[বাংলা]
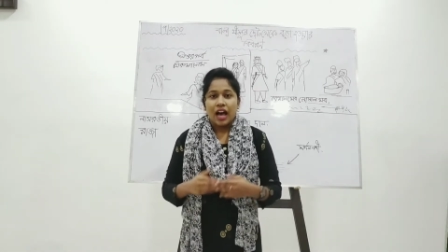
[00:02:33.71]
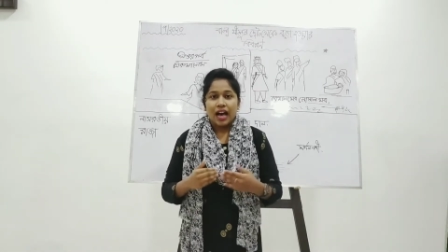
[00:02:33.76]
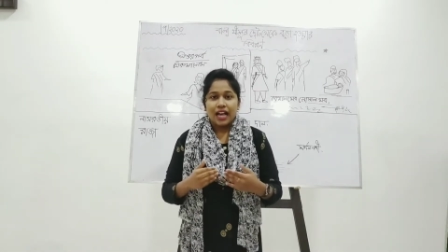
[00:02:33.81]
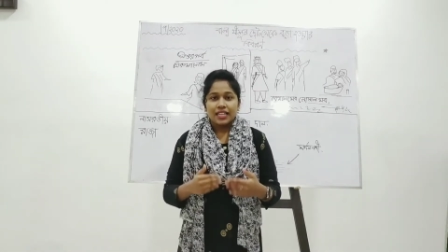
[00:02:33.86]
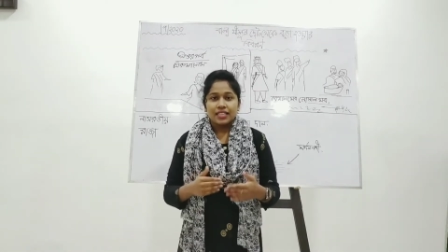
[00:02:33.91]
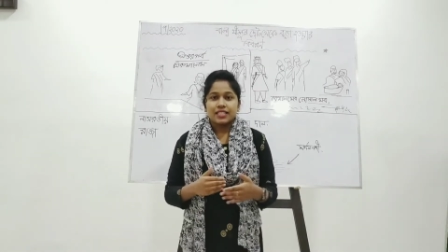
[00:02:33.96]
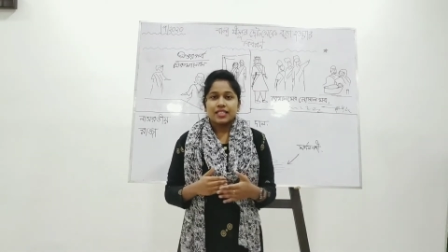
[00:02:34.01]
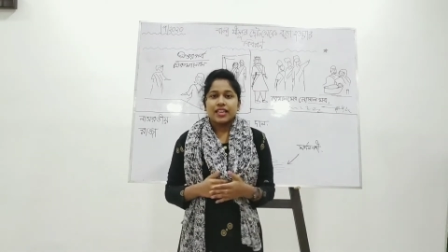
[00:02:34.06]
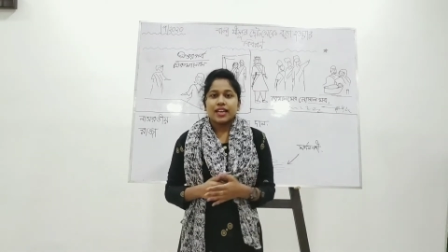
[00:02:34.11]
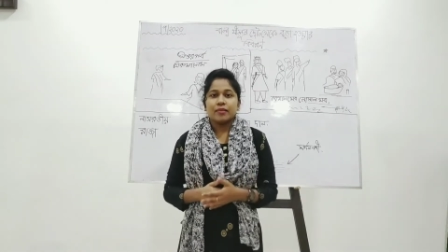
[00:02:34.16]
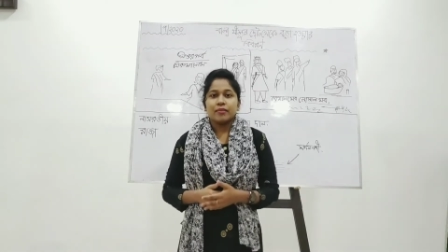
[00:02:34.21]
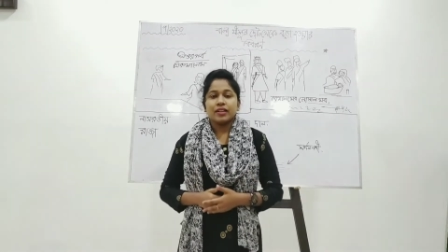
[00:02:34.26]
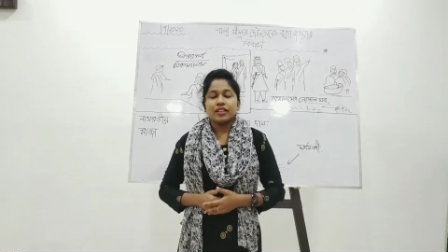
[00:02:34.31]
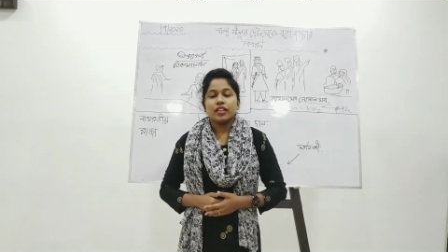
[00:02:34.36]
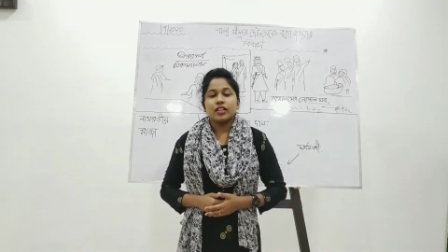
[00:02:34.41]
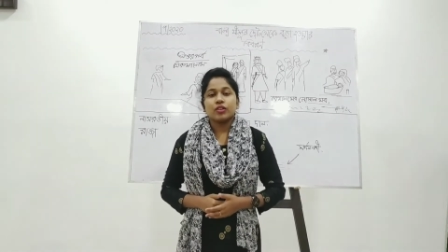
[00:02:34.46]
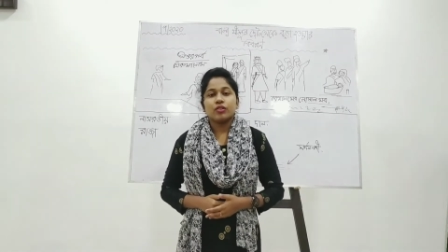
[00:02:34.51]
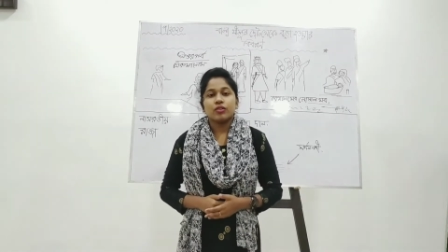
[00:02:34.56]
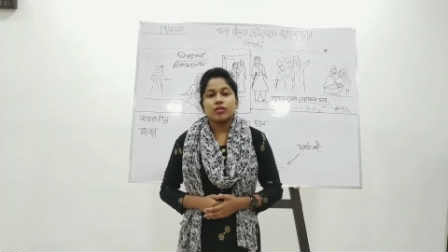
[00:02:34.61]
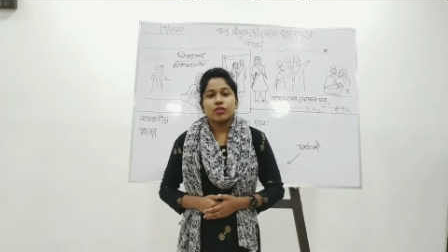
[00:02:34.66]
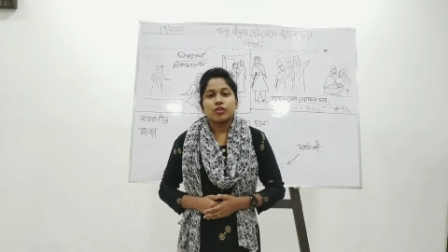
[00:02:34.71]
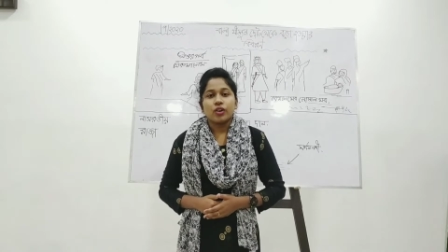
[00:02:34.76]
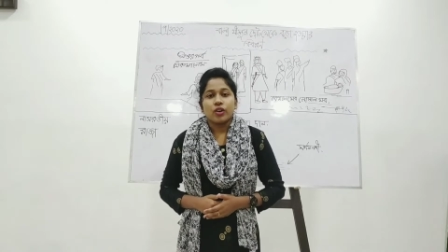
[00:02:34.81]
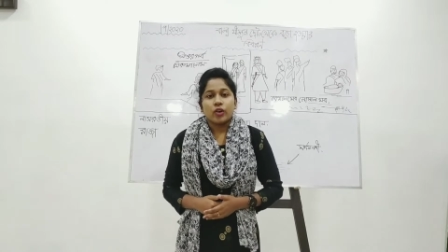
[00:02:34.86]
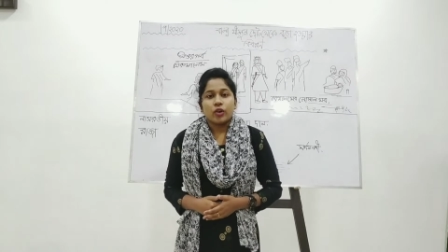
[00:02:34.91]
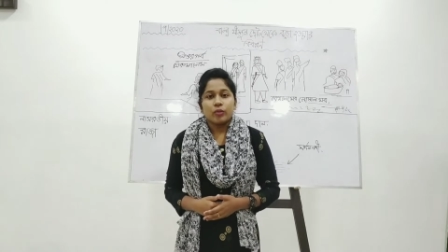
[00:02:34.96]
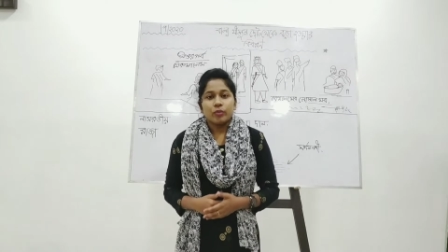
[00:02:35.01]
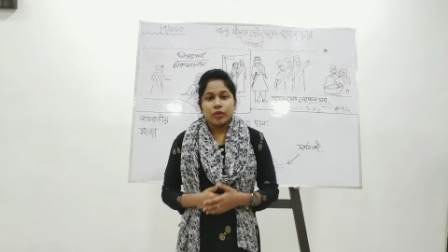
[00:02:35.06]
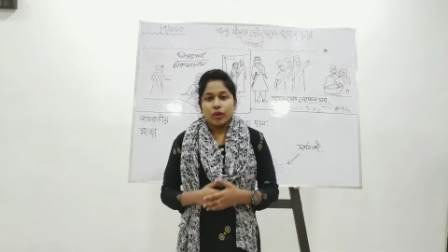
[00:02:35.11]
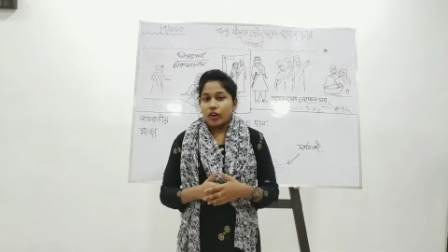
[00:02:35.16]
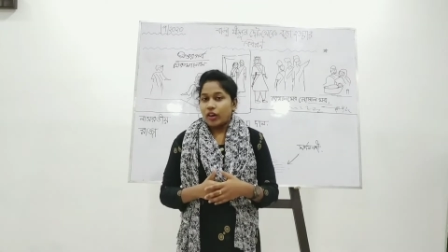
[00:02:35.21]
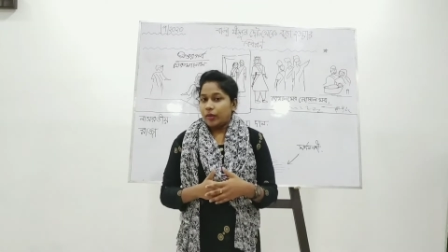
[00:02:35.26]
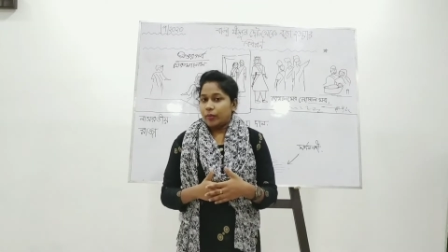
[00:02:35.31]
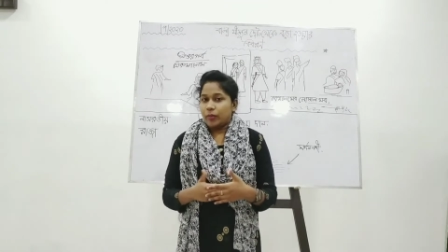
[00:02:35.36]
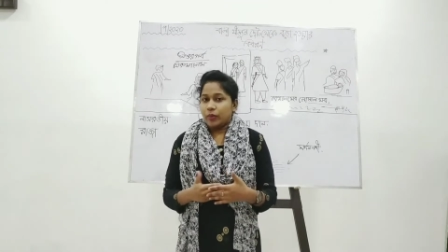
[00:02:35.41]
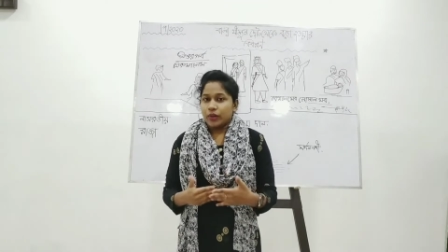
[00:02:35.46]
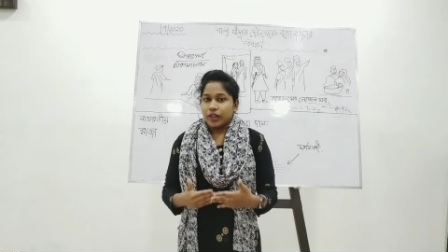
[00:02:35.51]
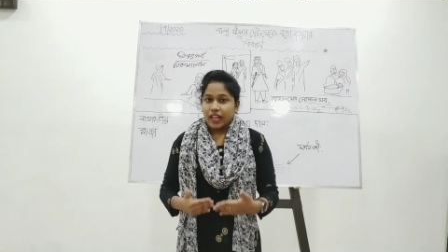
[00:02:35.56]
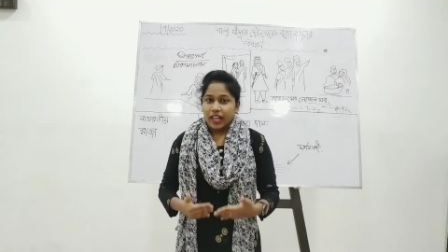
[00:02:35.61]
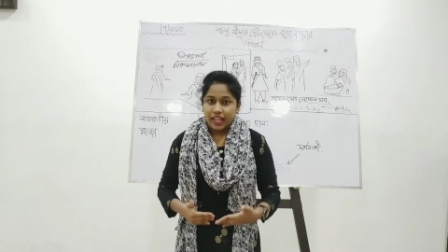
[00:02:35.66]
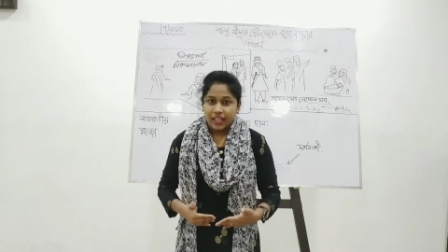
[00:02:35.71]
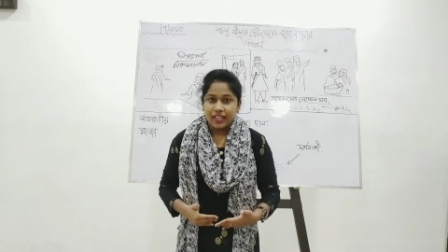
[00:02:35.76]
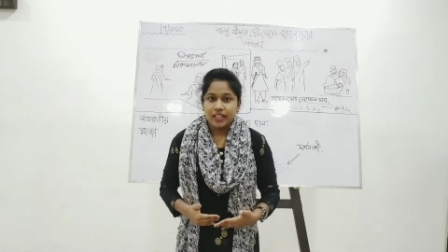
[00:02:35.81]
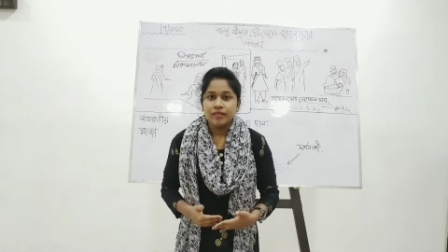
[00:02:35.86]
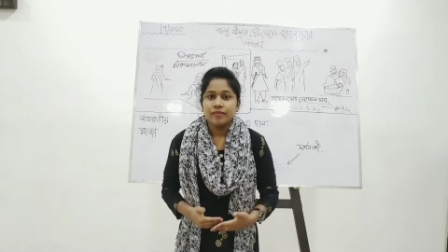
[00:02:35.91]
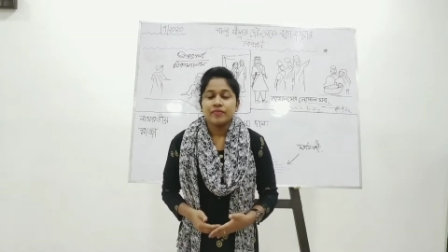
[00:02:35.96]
আজকে আমাদের কোনো রকম গল্প নেই